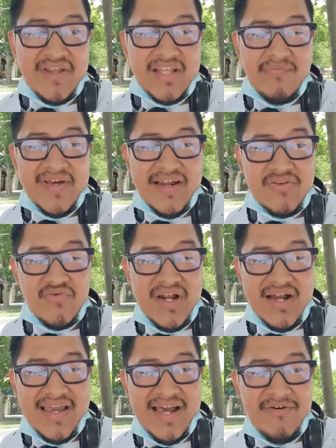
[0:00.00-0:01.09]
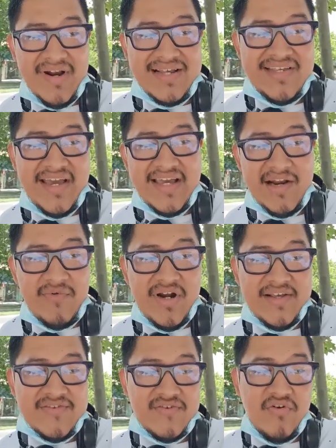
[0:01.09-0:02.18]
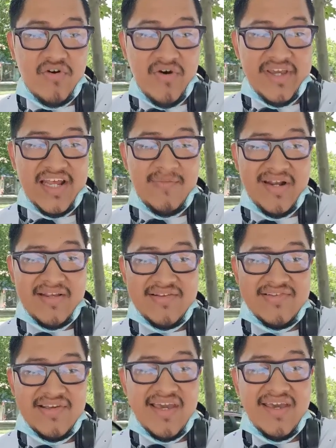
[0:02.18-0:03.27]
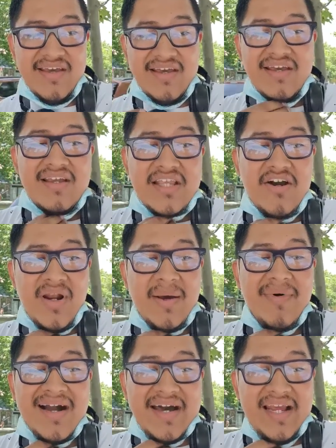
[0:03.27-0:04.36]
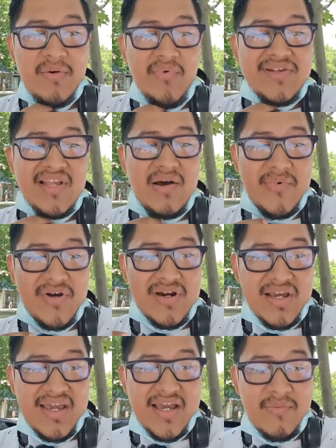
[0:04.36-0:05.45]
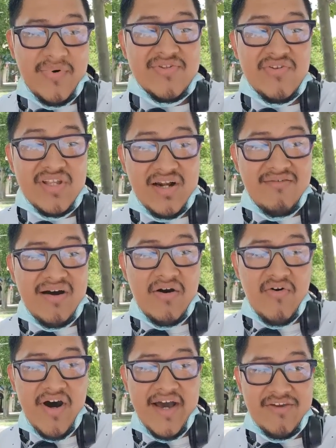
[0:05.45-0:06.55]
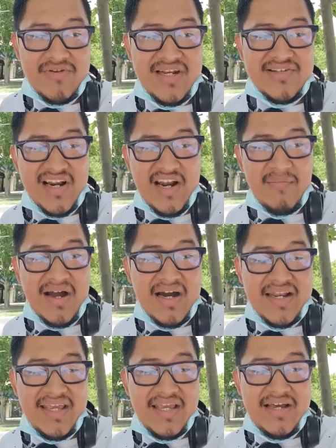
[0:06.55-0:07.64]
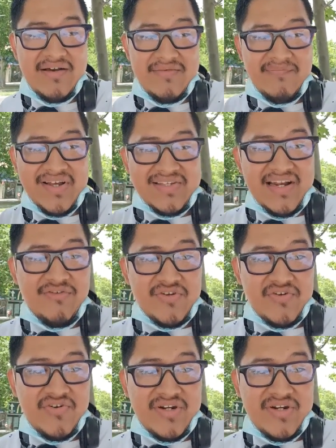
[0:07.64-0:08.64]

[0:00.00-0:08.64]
de temperatura que habrá, si hay árboles o no hay árboles. Así que tengo la mascarilla puesta porque en el puesto de trabajo hay que utilizar la mascarilla, pasarán 8